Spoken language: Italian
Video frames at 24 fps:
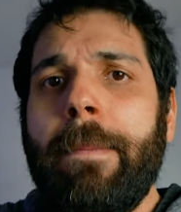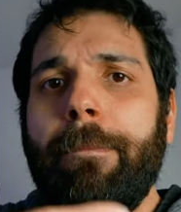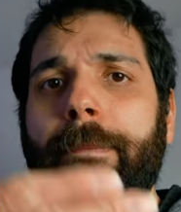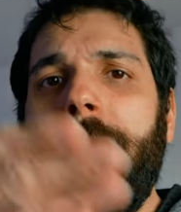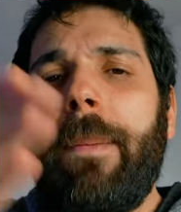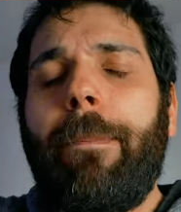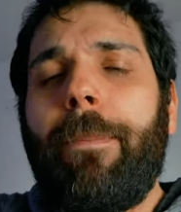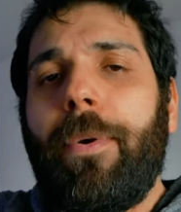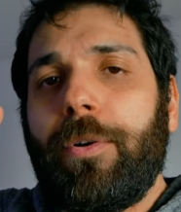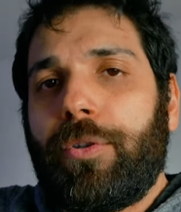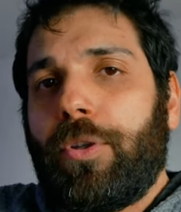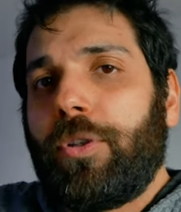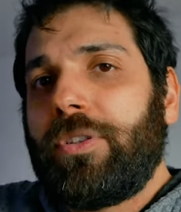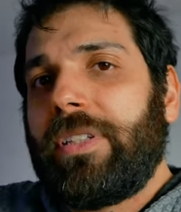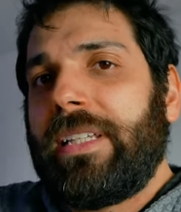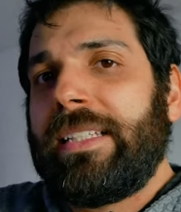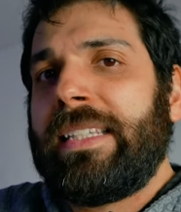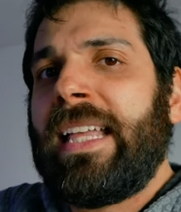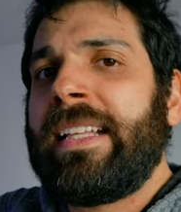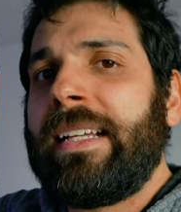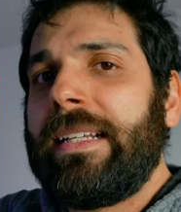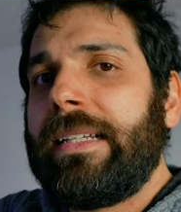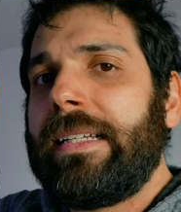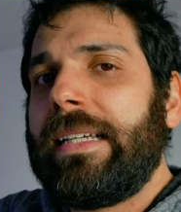ma poi sono
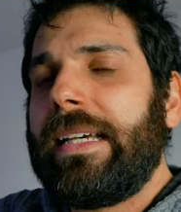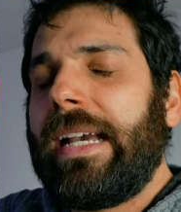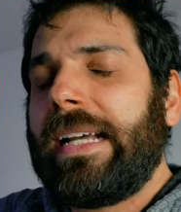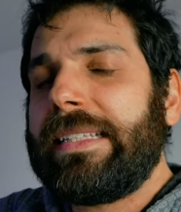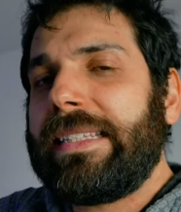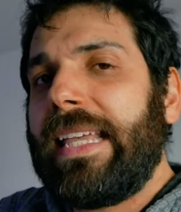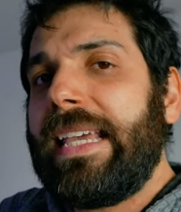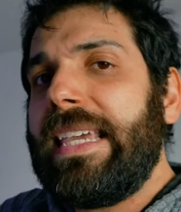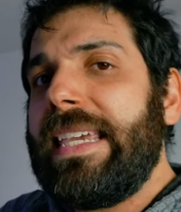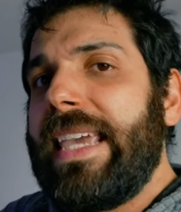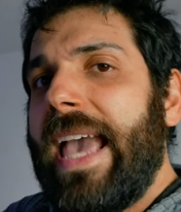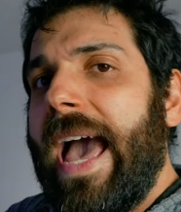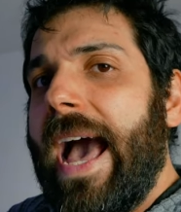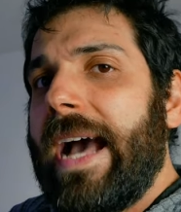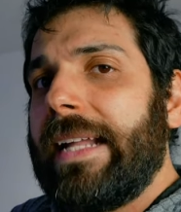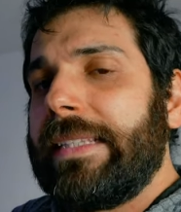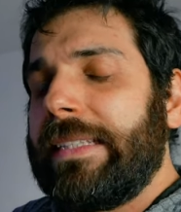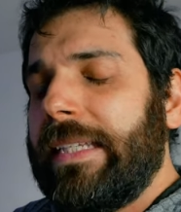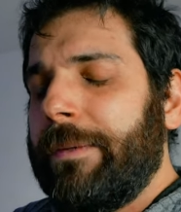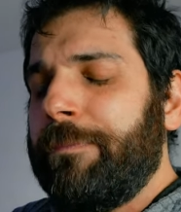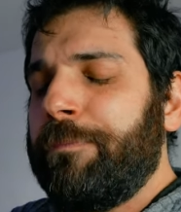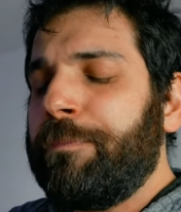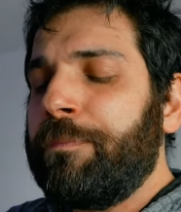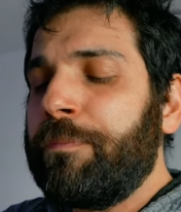stati
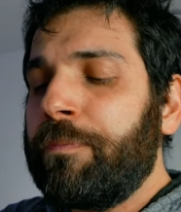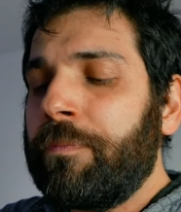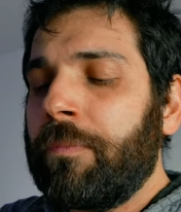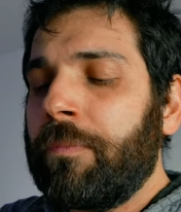tagliati